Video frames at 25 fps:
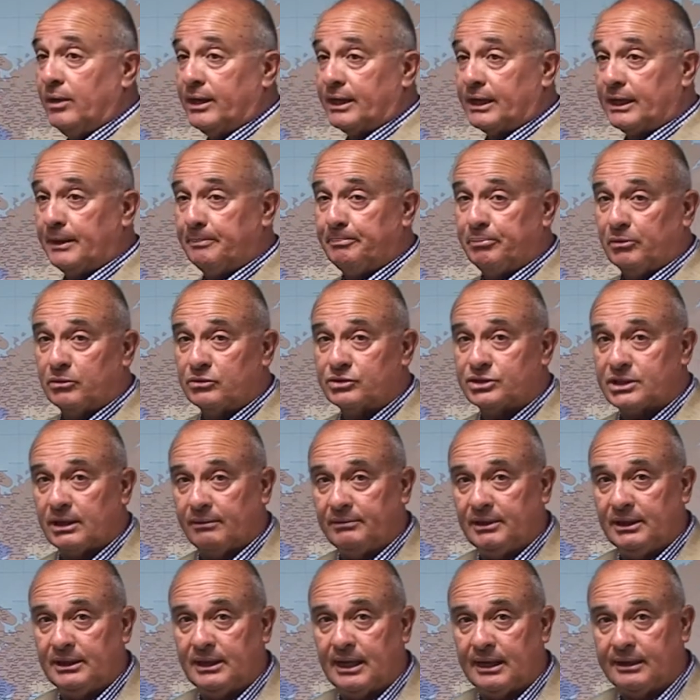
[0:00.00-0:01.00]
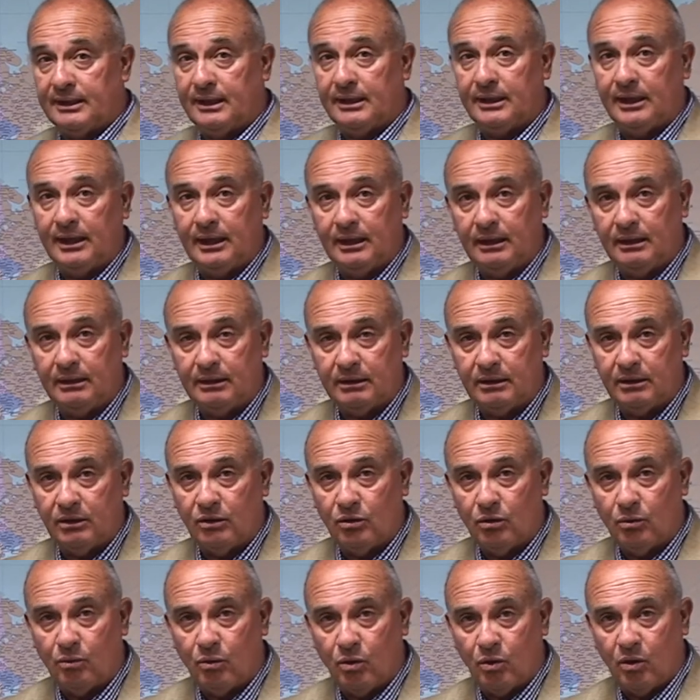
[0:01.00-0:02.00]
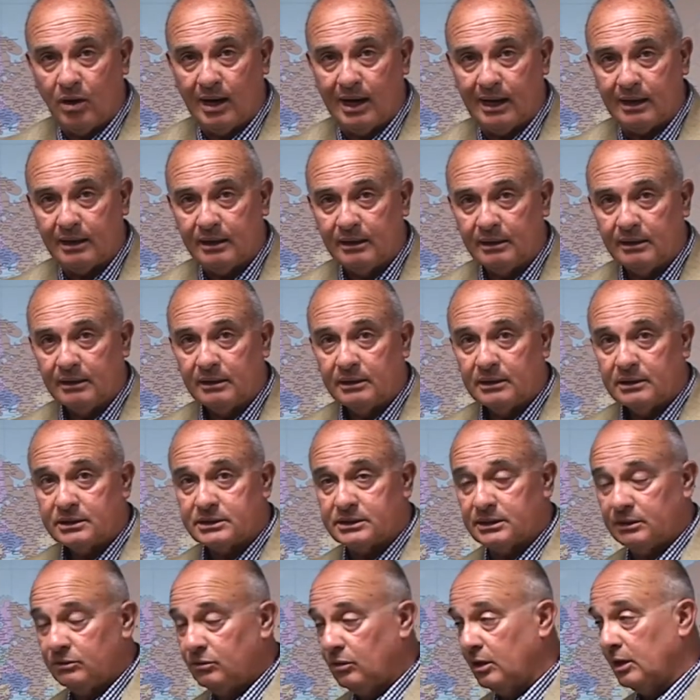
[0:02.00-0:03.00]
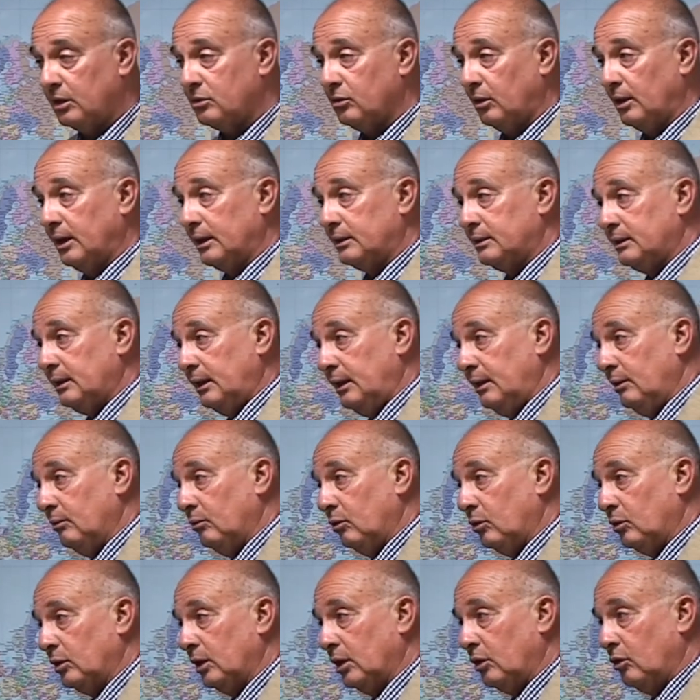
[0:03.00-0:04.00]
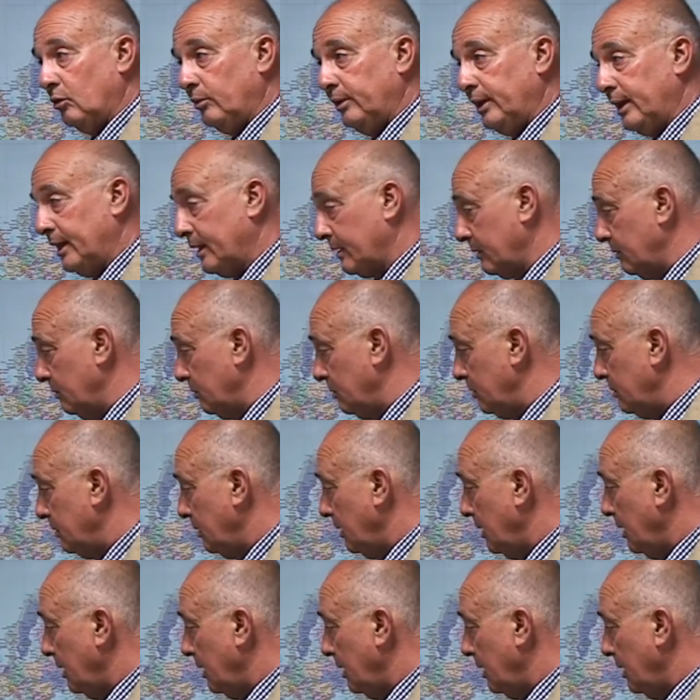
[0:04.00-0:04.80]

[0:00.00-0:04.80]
es responsabilidad de NIN Novoa, sino del colectivo, del gobierno,